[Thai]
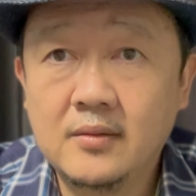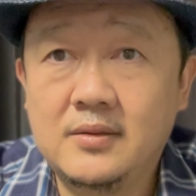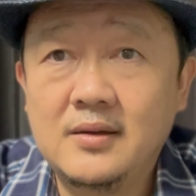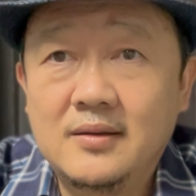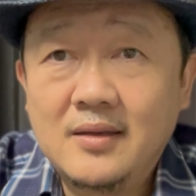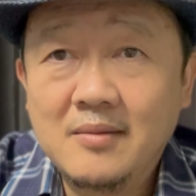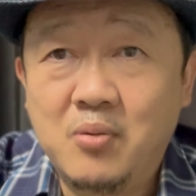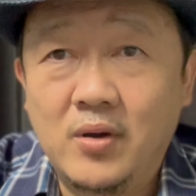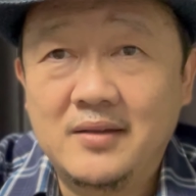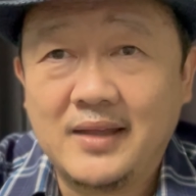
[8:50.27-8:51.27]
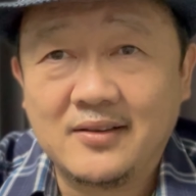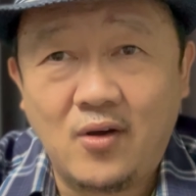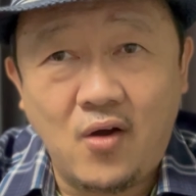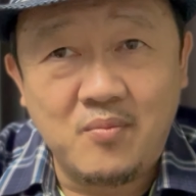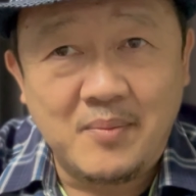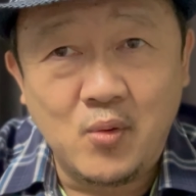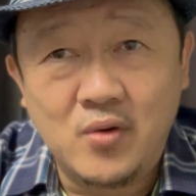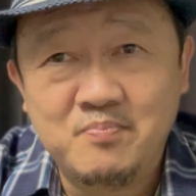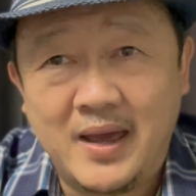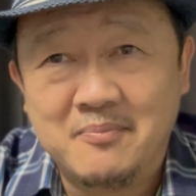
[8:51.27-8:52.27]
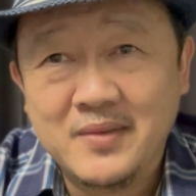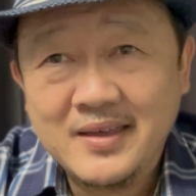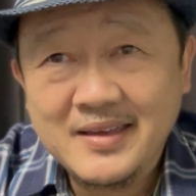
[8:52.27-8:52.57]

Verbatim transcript: ซึ่งบริษัทก็ออกมาพูดแบบ